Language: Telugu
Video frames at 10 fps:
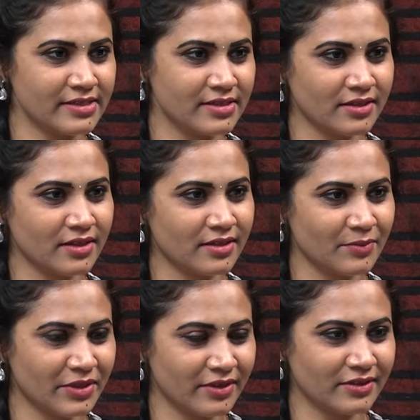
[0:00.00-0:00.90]
కేసీఆర్ గారు
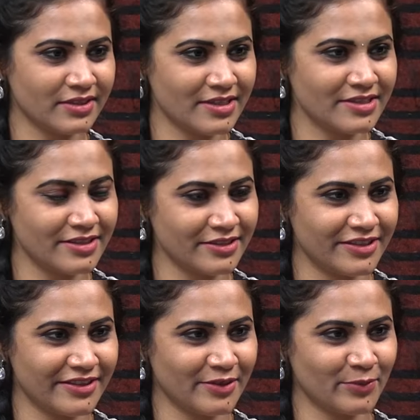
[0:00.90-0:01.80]
ఏమన్నా
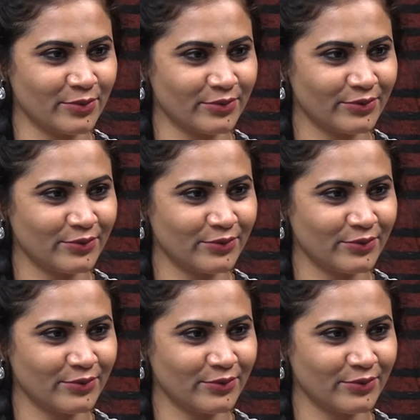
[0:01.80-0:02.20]
ఇచ్చారేమో